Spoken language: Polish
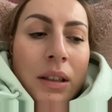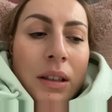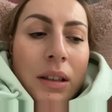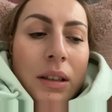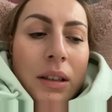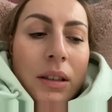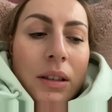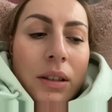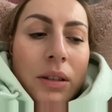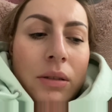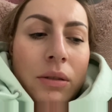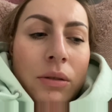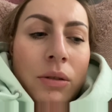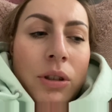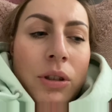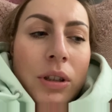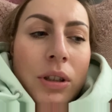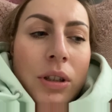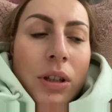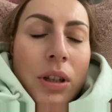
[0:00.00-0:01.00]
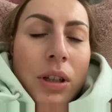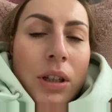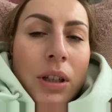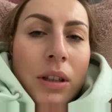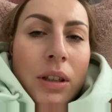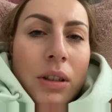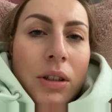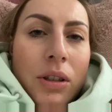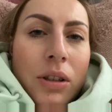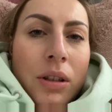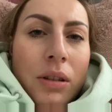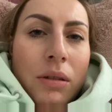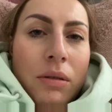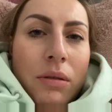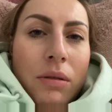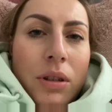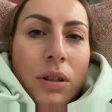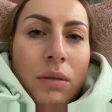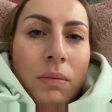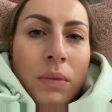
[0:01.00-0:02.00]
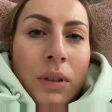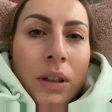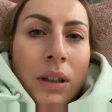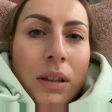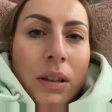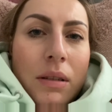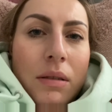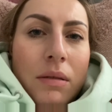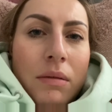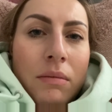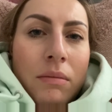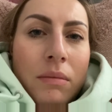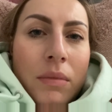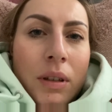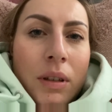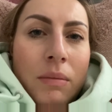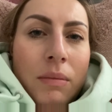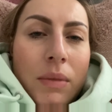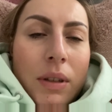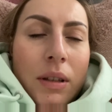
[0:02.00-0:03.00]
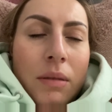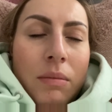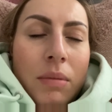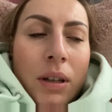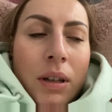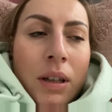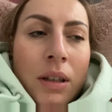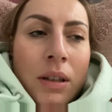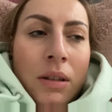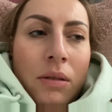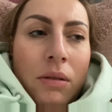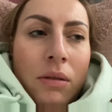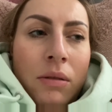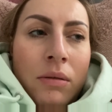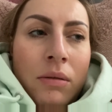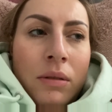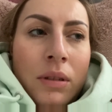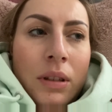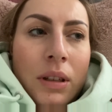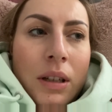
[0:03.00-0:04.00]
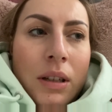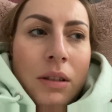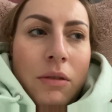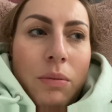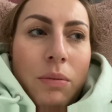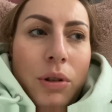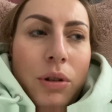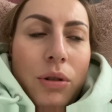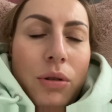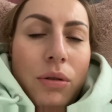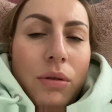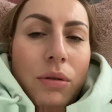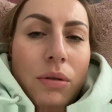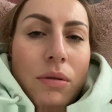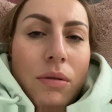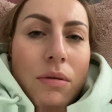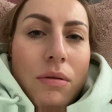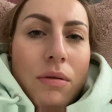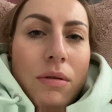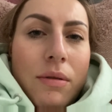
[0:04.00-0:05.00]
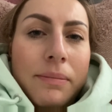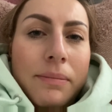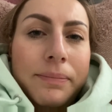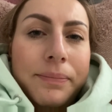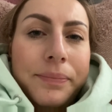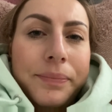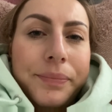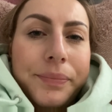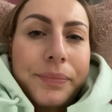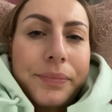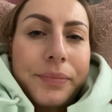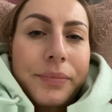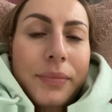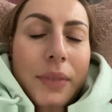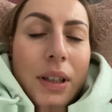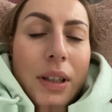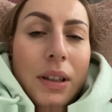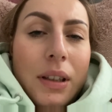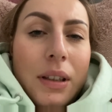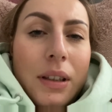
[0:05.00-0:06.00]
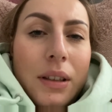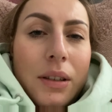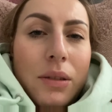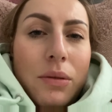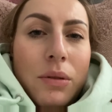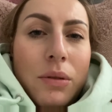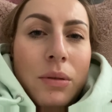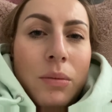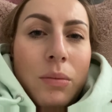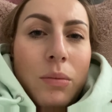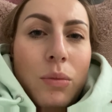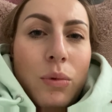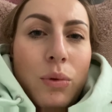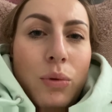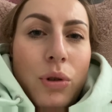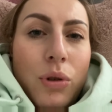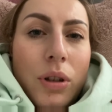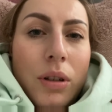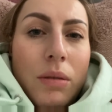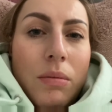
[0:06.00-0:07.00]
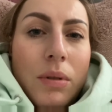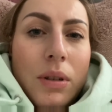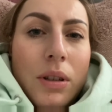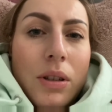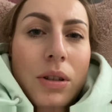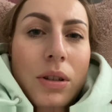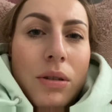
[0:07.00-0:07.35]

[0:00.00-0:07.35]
Dlatego, że dzisiaj też na 18 mam zebranie online w przedszkolu, na którym muszę być.